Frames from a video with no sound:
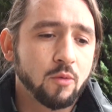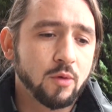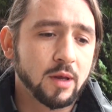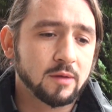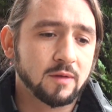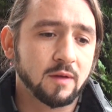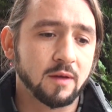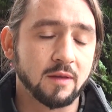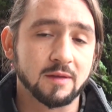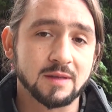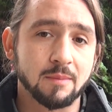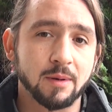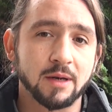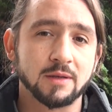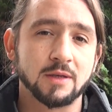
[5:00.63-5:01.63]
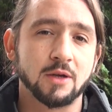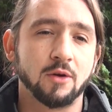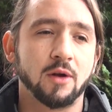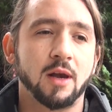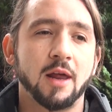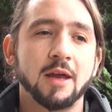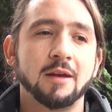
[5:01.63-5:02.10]
hubiese desaparecido
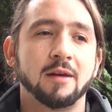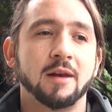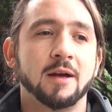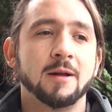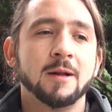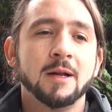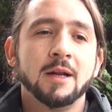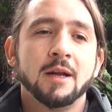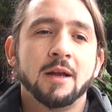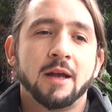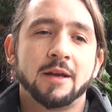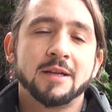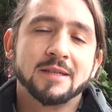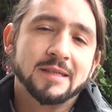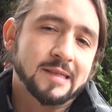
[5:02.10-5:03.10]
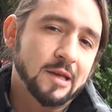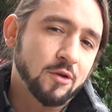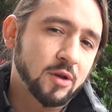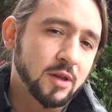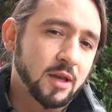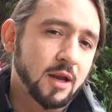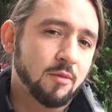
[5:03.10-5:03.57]
de la isla. Es necesario
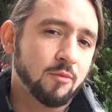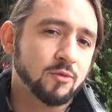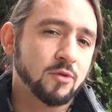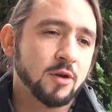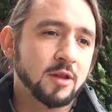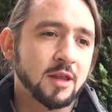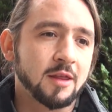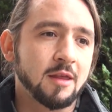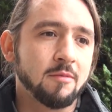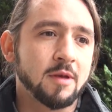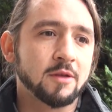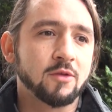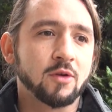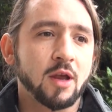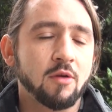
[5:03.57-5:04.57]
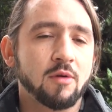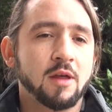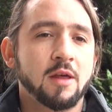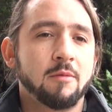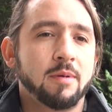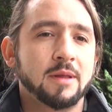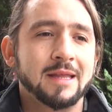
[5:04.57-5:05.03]
que tengamos un entendimiento que hay una
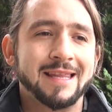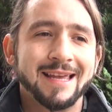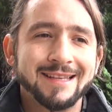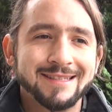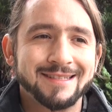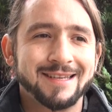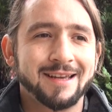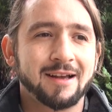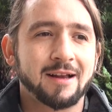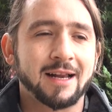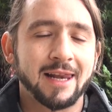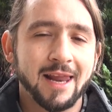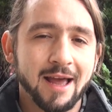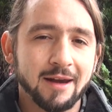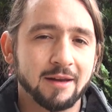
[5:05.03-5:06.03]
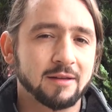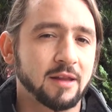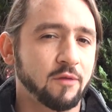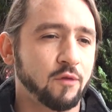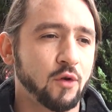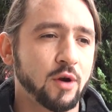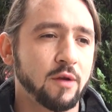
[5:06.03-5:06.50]
dependencia clara entre
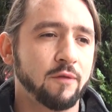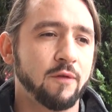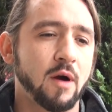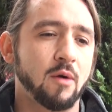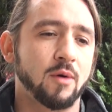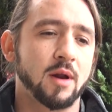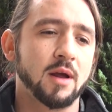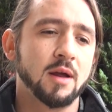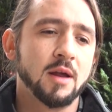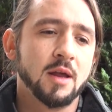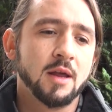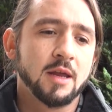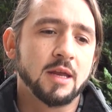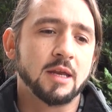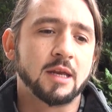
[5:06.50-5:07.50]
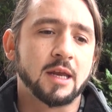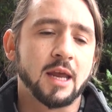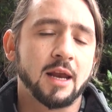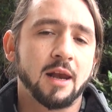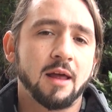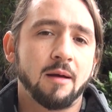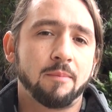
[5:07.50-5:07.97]
flora y fauna y que
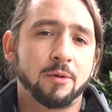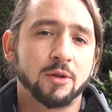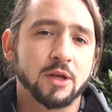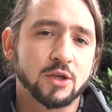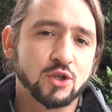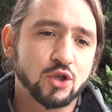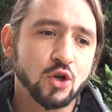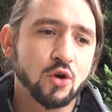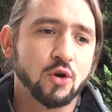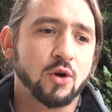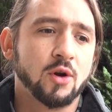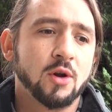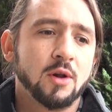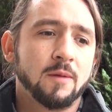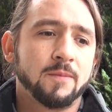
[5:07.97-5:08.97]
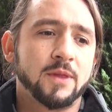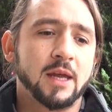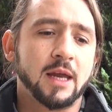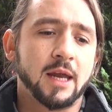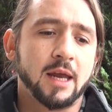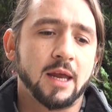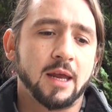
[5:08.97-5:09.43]
la protección
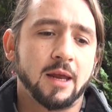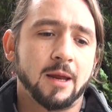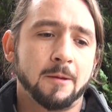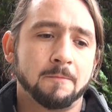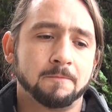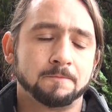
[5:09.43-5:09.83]
de